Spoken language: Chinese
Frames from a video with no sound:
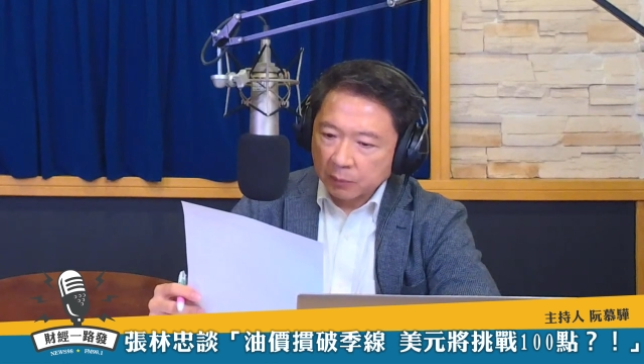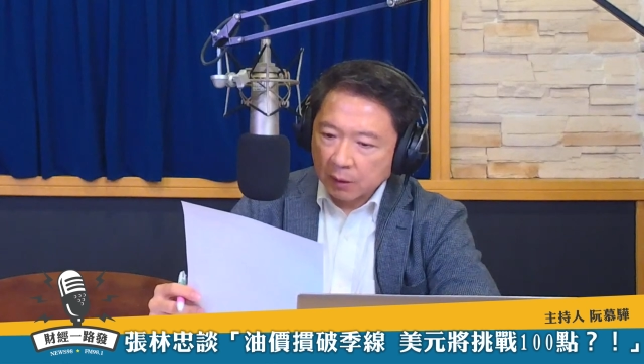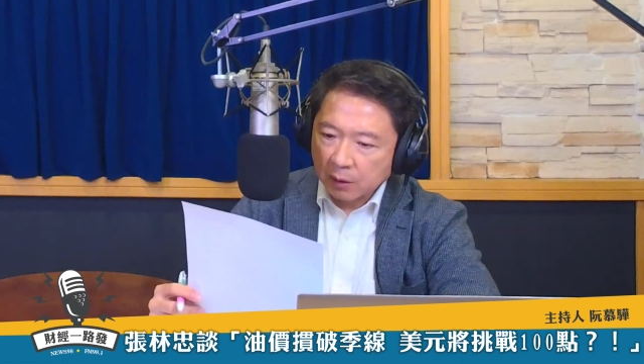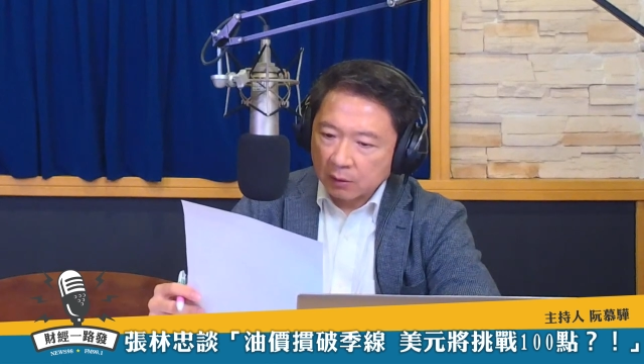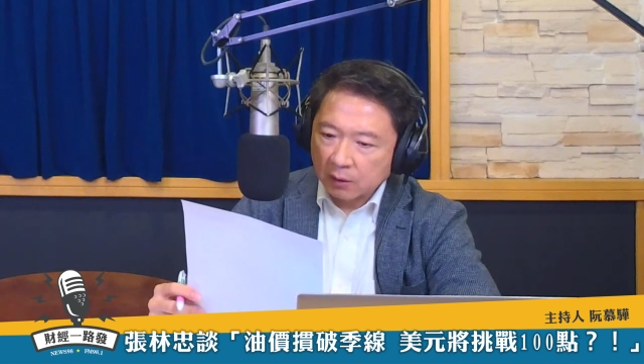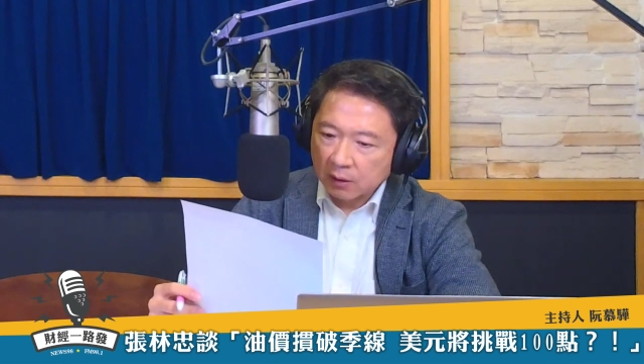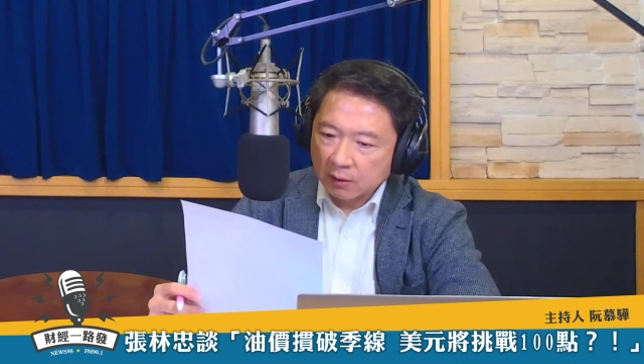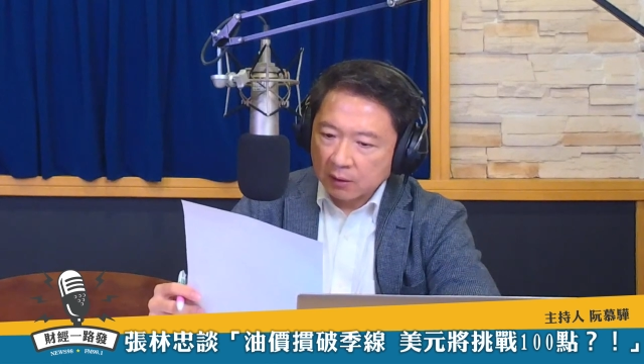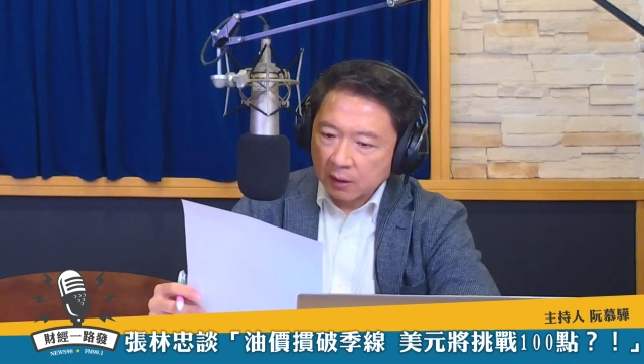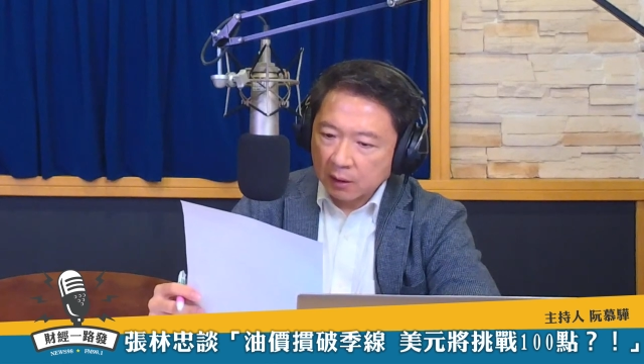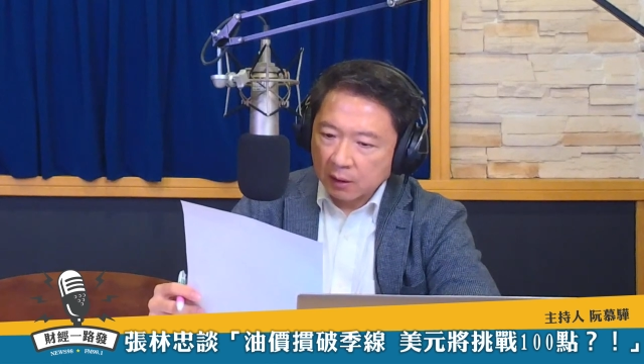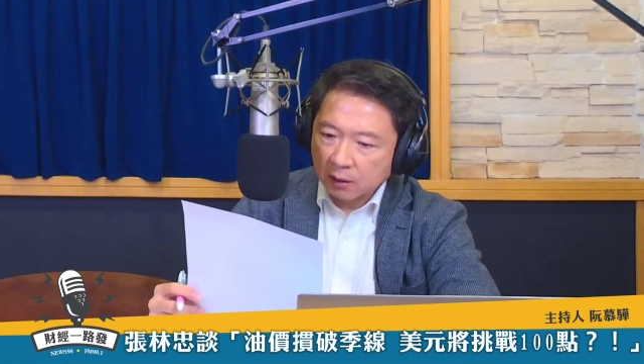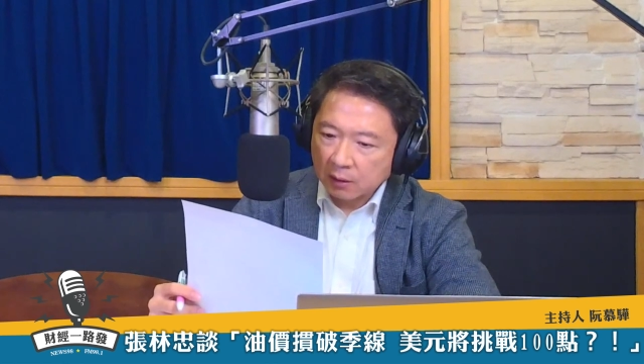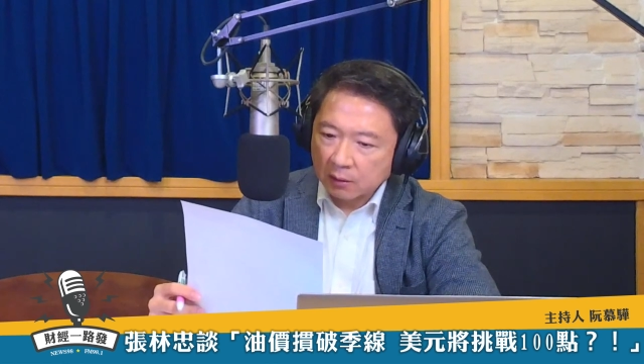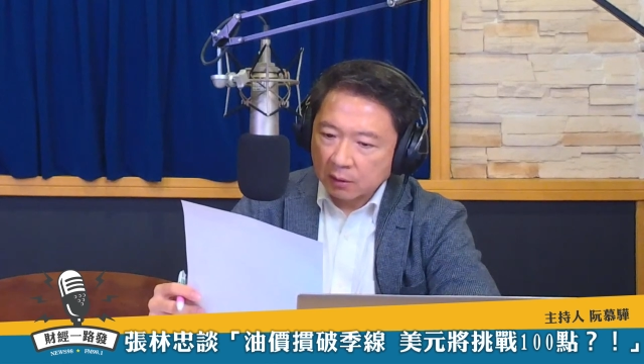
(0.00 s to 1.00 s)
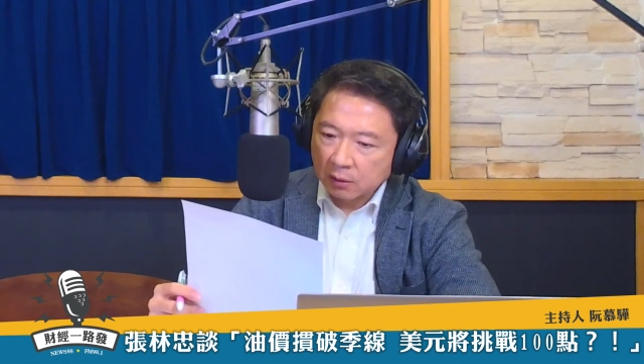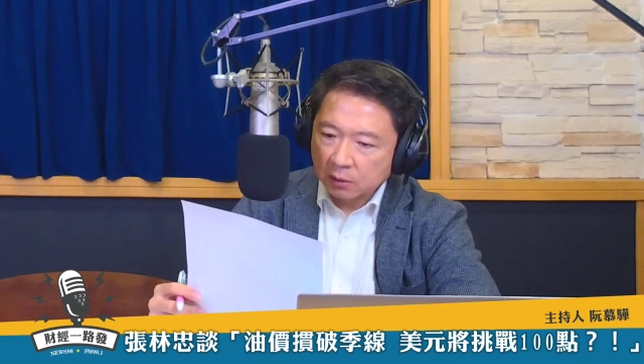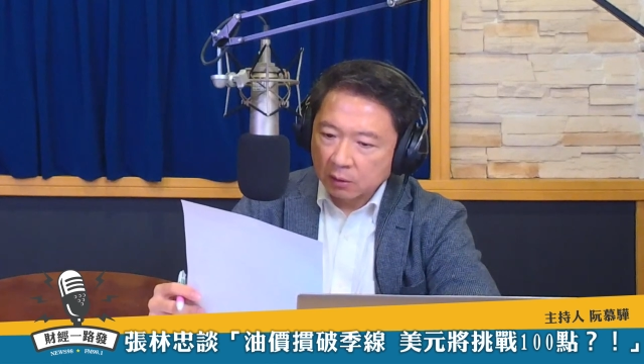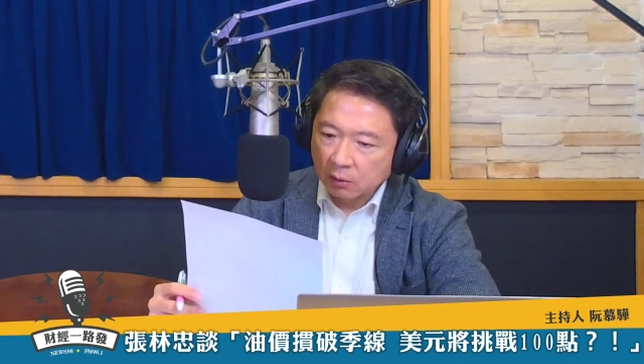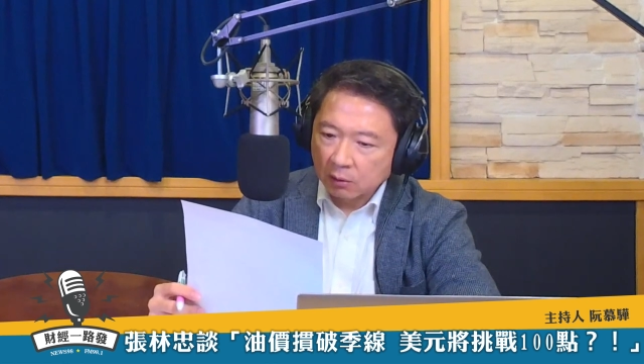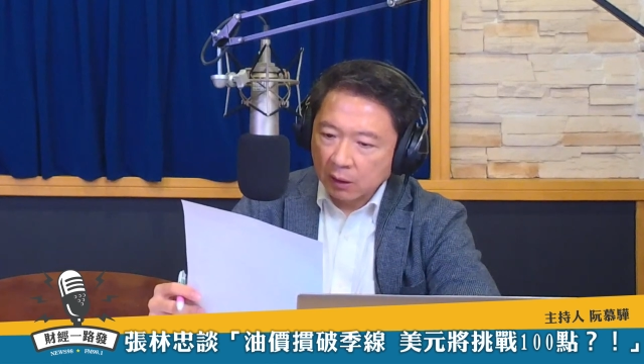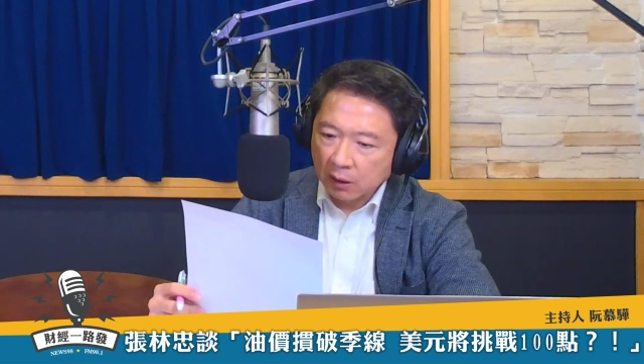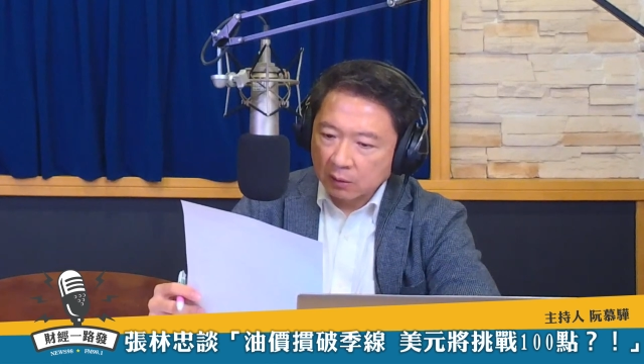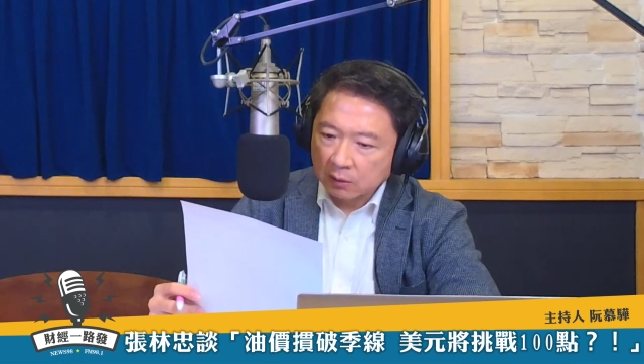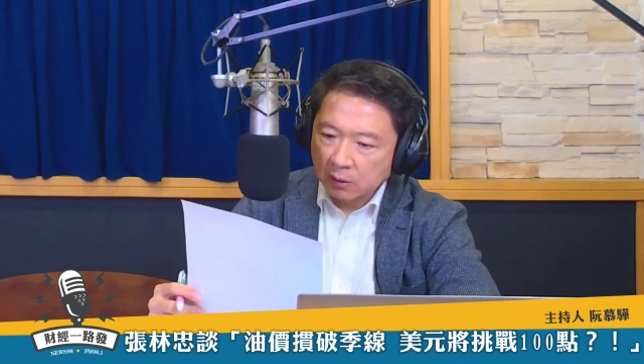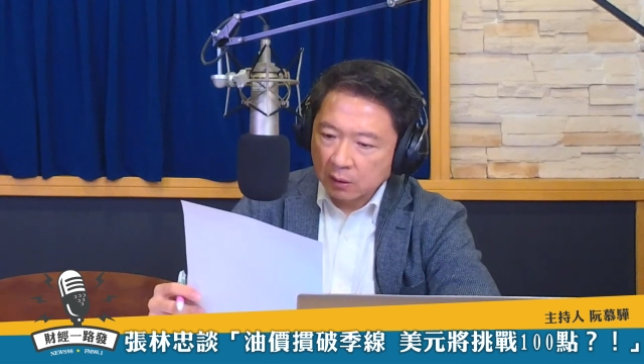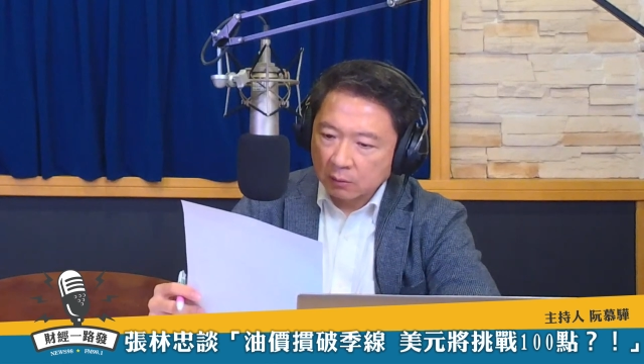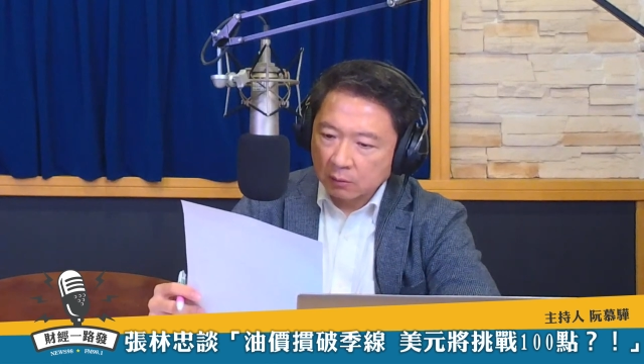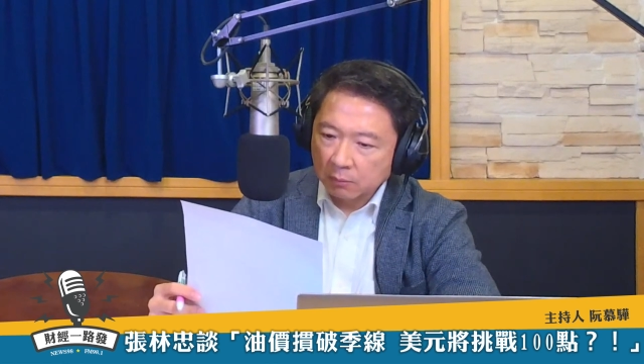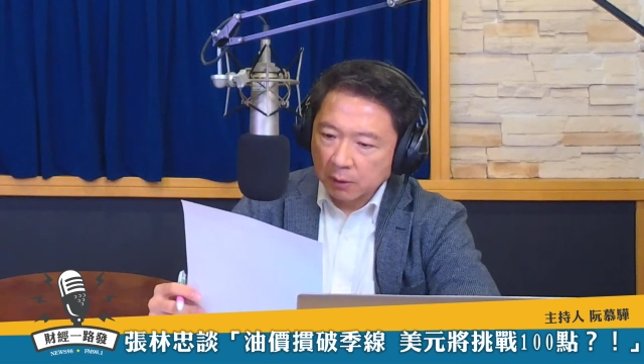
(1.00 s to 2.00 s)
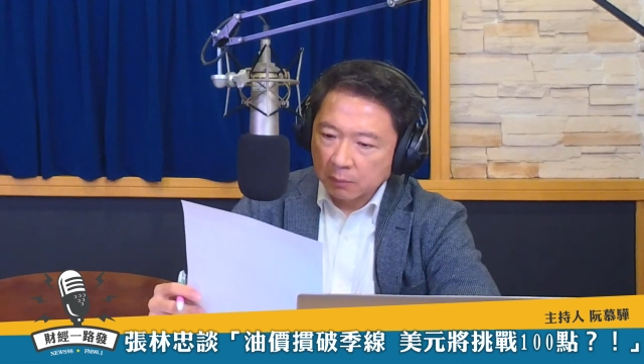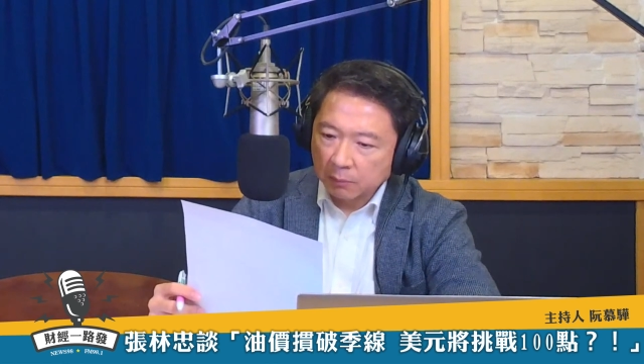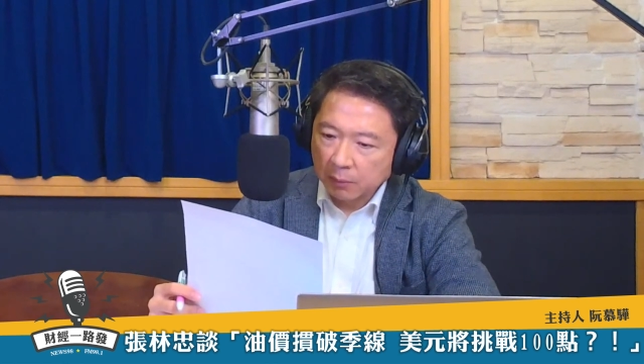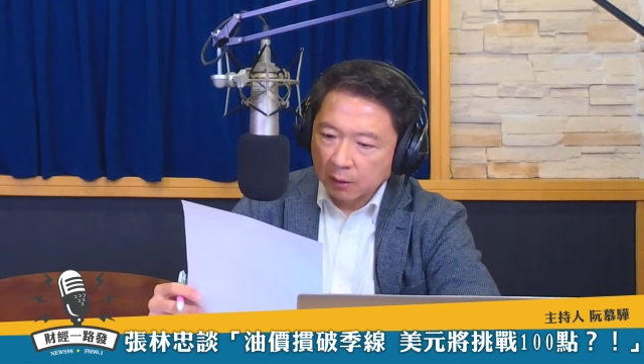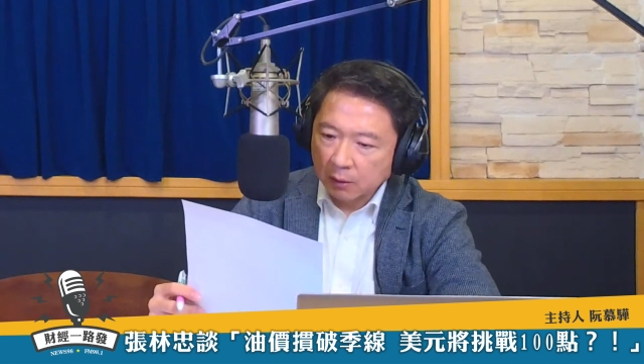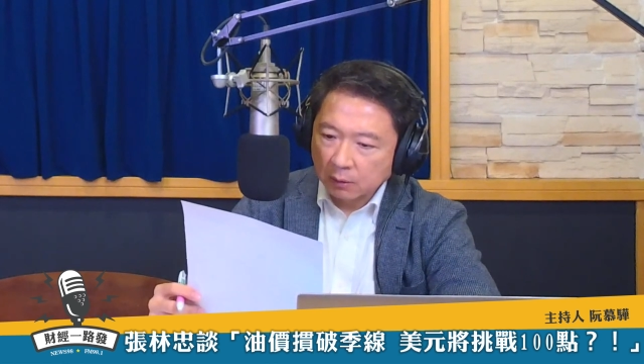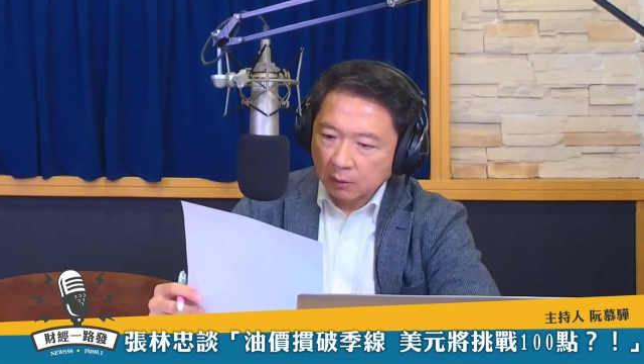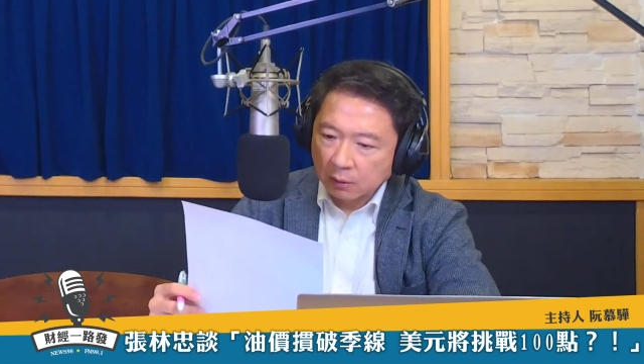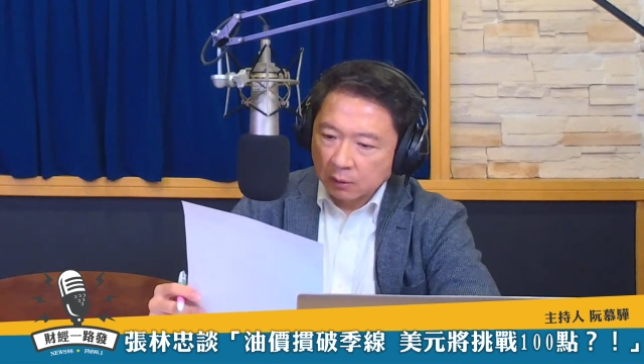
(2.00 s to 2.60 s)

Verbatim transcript: 哦也在车用啊、商用面板